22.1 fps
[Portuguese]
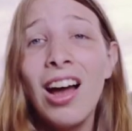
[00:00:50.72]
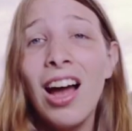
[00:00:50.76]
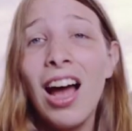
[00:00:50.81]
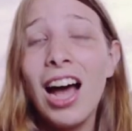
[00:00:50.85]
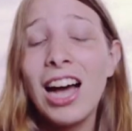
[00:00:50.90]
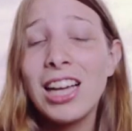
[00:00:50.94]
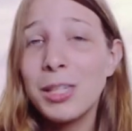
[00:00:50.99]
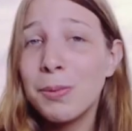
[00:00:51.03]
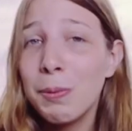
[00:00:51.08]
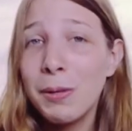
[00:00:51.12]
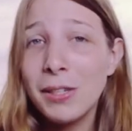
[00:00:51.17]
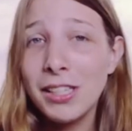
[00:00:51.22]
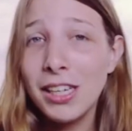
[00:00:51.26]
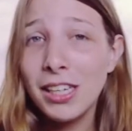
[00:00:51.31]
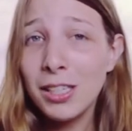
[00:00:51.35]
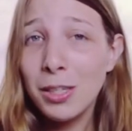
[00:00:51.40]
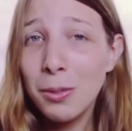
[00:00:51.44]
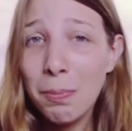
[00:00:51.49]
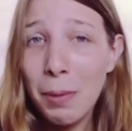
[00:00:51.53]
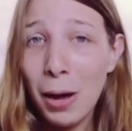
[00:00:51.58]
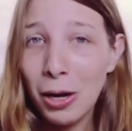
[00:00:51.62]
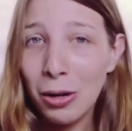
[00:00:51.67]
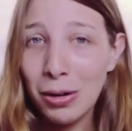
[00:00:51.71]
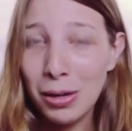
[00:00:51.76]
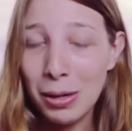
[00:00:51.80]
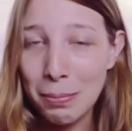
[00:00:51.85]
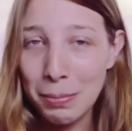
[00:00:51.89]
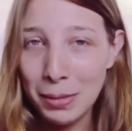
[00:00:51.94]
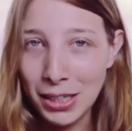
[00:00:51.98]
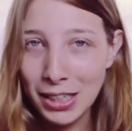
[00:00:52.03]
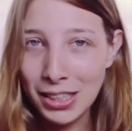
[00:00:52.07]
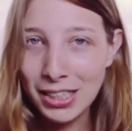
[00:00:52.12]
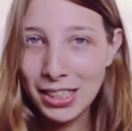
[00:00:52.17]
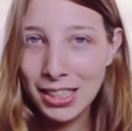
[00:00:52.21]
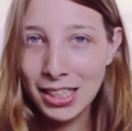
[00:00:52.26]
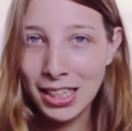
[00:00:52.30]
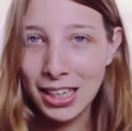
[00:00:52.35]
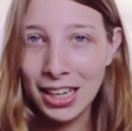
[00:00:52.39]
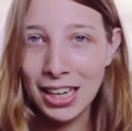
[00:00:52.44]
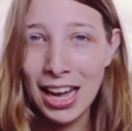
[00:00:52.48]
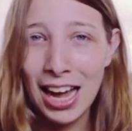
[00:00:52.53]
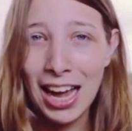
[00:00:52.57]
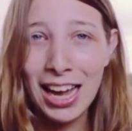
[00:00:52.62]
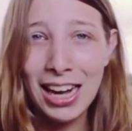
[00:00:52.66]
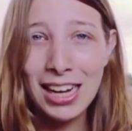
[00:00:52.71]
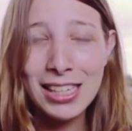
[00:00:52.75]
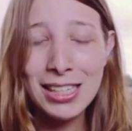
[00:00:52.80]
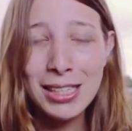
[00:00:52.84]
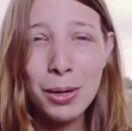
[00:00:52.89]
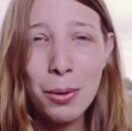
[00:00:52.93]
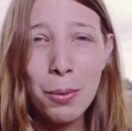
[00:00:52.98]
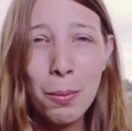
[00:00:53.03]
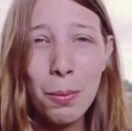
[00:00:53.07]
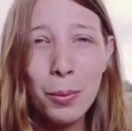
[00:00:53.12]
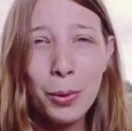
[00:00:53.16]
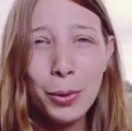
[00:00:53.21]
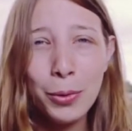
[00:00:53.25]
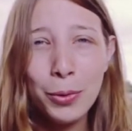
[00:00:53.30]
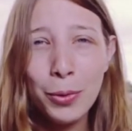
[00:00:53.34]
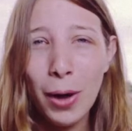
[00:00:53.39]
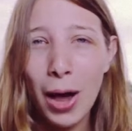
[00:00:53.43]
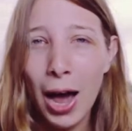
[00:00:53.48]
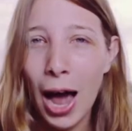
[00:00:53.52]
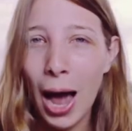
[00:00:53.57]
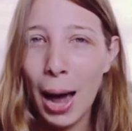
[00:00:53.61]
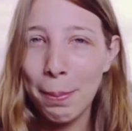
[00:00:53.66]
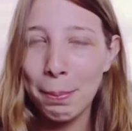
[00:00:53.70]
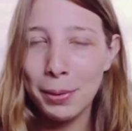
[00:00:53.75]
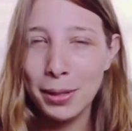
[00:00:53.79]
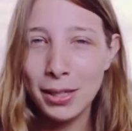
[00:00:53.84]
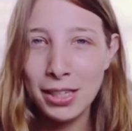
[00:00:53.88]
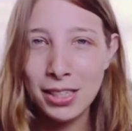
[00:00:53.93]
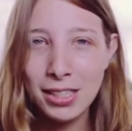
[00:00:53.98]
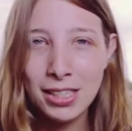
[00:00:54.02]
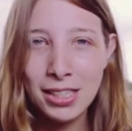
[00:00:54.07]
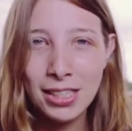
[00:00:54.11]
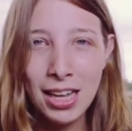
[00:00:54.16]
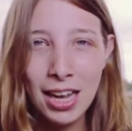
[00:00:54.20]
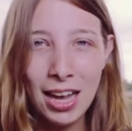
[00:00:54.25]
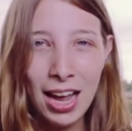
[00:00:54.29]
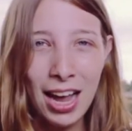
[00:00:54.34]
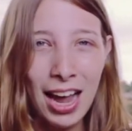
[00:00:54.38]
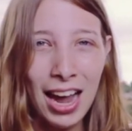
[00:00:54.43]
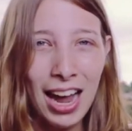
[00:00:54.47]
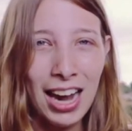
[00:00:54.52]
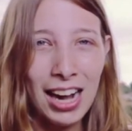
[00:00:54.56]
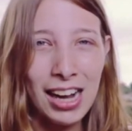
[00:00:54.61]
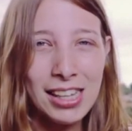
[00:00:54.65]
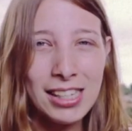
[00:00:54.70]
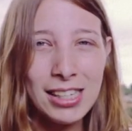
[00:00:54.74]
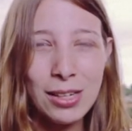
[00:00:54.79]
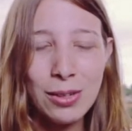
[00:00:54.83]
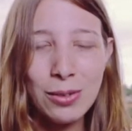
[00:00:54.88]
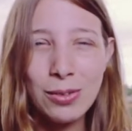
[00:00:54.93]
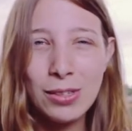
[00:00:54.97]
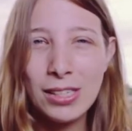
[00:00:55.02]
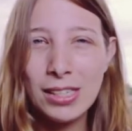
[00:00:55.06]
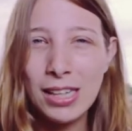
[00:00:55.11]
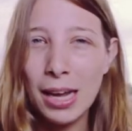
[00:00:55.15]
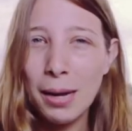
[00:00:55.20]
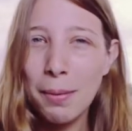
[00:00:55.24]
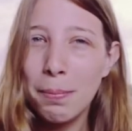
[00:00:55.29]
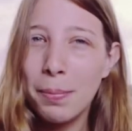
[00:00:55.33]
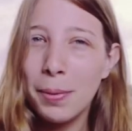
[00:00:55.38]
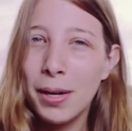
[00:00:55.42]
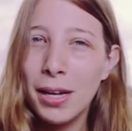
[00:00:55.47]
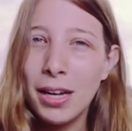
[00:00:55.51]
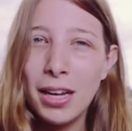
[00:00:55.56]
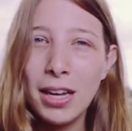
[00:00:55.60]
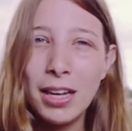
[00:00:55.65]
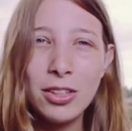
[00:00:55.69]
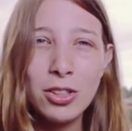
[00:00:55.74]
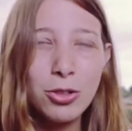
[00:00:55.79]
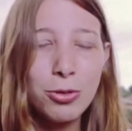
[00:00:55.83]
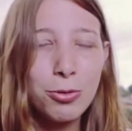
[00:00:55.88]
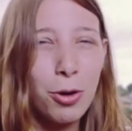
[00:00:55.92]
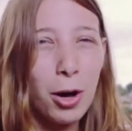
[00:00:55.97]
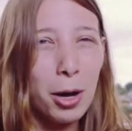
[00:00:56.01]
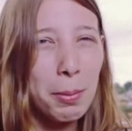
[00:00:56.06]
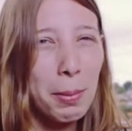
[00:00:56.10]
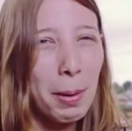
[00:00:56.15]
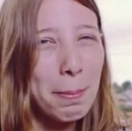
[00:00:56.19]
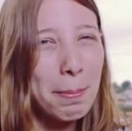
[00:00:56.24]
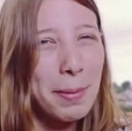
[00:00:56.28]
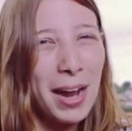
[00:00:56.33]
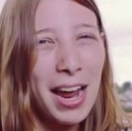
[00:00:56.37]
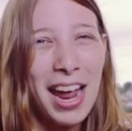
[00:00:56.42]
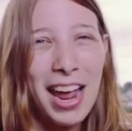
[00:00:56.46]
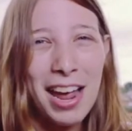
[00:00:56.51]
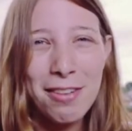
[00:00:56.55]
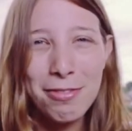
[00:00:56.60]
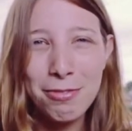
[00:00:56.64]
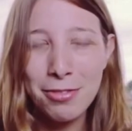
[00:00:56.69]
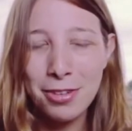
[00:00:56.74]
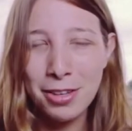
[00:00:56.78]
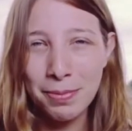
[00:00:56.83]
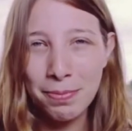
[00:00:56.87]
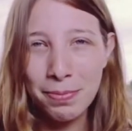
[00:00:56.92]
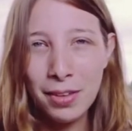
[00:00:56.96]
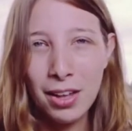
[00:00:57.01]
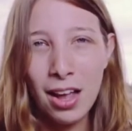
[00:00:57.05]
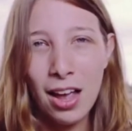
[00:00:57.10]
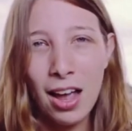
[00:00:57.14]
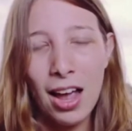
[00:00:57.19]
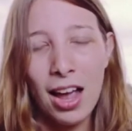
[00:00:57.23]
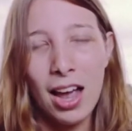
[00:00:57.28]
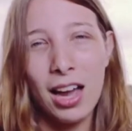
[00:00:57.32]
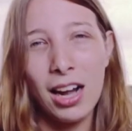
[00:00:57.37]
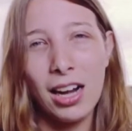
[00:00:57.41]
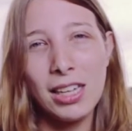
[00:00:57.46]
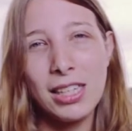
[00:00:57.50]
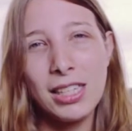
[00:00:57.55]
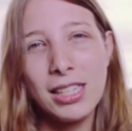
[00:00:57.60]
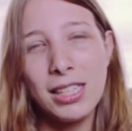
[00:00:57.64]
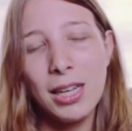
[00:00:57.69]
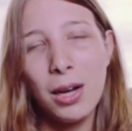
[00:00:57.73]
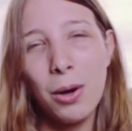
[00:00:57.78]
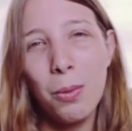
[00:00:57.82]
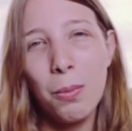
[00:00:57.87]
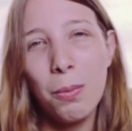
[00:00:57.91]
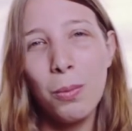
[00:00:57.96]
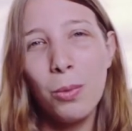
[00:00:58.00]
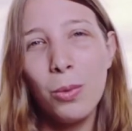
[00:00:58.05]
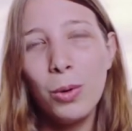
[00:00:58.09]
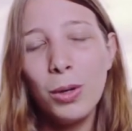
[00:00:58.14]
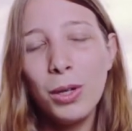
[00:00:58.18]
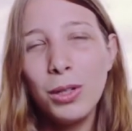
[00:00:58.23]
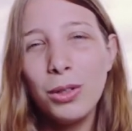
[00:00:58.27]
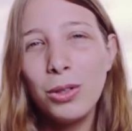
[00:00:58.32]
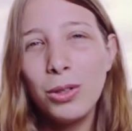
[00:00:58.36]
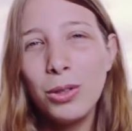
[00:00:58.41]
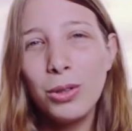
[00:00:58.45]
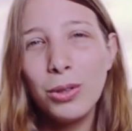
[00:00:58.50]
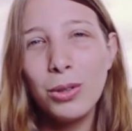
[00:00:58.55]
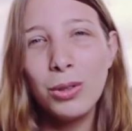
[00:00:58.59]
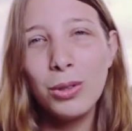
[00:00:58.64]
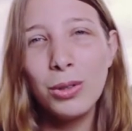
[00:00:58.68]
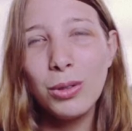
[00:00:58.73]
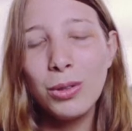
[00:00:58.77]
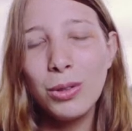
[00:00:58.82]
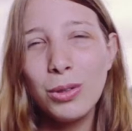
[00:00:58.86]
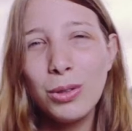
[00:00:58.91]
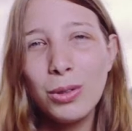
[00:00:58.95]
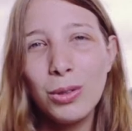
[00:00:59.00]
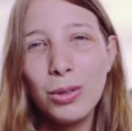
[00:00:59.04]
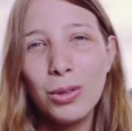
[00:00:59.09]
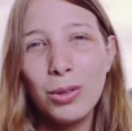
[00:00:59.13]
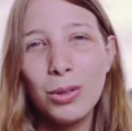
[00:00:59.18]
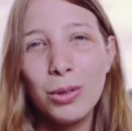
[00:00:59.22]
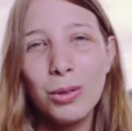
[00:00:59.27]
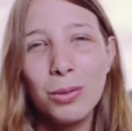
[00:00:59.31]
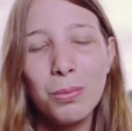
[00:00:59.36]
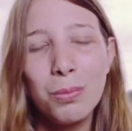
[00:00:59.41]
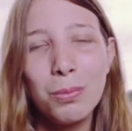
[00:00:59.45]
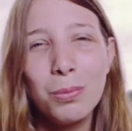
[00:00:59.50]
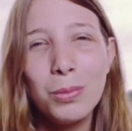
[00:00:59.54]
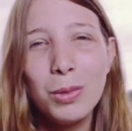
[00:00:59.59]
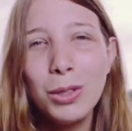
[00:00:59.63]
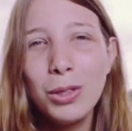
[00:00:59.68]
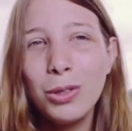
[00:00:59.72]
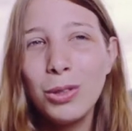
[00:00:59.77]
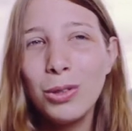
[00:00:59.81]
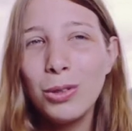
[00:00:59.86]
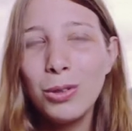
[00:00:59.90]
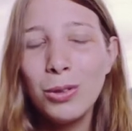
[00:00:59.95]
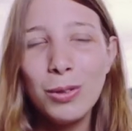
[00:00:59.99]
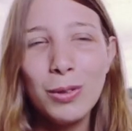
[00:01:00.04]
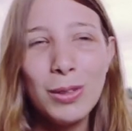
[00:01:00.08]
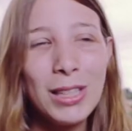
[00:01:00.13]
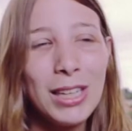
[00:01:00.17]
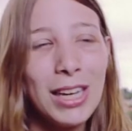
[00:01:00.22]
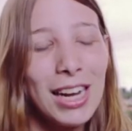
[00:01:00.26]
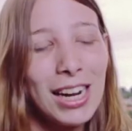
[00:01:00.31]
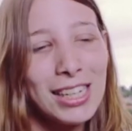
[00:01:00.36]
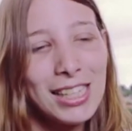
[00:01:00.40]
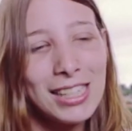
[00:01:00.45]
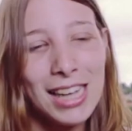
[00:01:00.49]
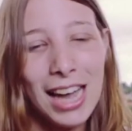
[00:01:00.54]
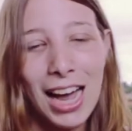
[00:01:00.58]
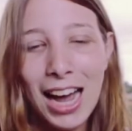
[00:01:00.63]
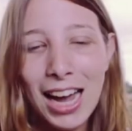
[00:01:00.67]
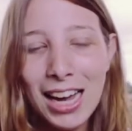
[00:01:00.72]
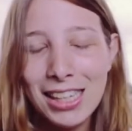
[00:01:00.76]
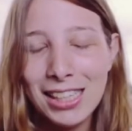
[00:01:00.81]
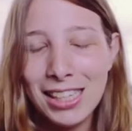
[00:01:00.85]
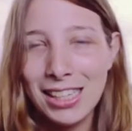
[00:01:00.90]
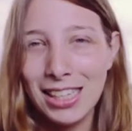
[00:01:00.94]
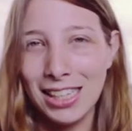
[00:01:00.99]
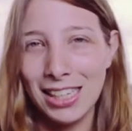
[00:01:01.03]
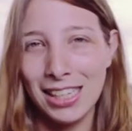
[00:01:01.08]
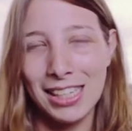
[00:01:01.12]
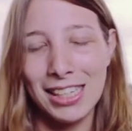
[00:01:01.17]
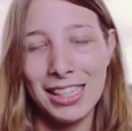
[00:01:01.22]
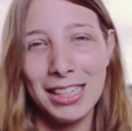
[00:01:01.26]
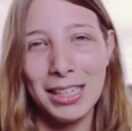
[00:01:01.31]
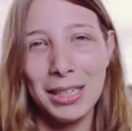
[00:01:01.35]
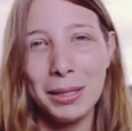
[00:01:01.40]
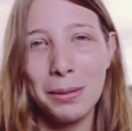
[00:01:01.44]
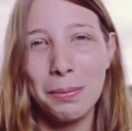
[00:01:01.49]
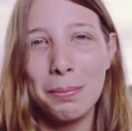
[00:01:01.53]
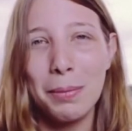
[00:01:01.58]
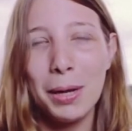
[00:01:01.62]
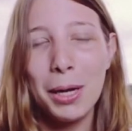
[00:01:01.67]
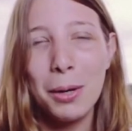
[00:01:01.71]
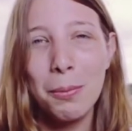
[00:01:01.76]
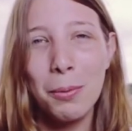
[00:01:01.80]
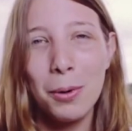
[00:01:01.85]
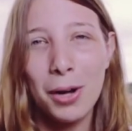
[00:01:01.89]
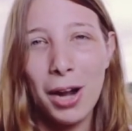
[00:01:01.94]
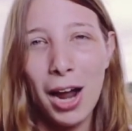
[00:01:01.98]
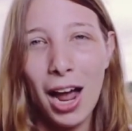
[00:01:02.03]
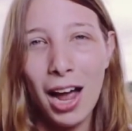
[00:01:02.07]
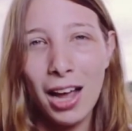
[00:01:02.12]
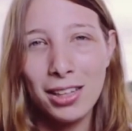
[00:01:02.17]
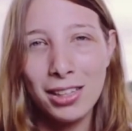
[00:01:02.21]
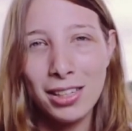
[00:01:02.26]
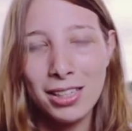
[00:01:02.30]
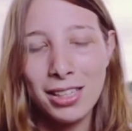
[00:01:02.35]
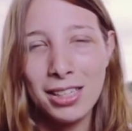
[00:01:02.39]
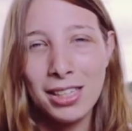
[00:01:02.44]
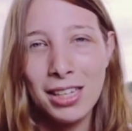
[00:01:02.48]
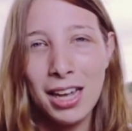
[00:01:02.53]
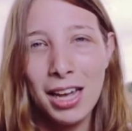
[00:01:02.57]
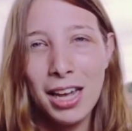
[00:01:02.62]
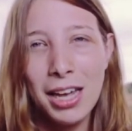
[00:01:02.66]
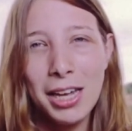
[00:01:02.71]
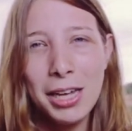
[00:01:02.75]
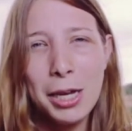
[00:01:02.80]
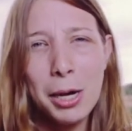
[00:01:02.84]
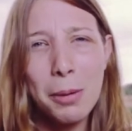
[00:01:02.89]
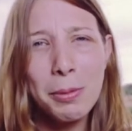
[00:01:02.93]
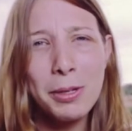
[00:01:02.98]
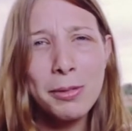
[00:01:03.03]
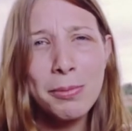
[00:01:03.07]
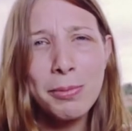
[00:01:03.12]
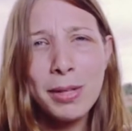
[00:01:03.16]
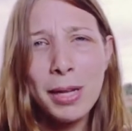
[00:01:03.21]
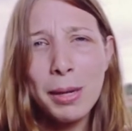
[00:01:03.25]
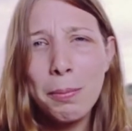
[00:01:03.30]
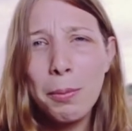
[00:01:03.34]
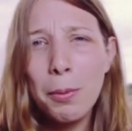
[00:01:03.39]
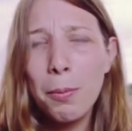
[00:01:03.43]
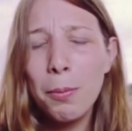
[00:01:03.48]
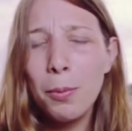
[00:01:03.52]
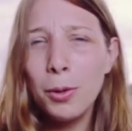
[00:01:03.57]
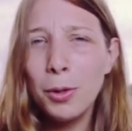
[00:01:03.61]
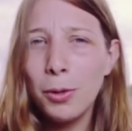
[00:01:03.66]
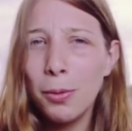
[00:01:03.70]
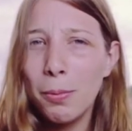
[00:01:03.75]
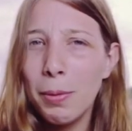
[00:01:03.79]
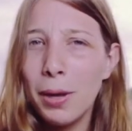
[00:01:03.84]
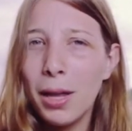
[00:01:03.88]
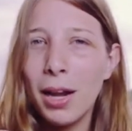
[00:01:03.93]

As poesias do Paulo Leminski, elas são muito rápidas, elas são sempre de forma breve, elas são muito, muito engraçadas, assim, bem humoradas e ao mesmo tempo muito bem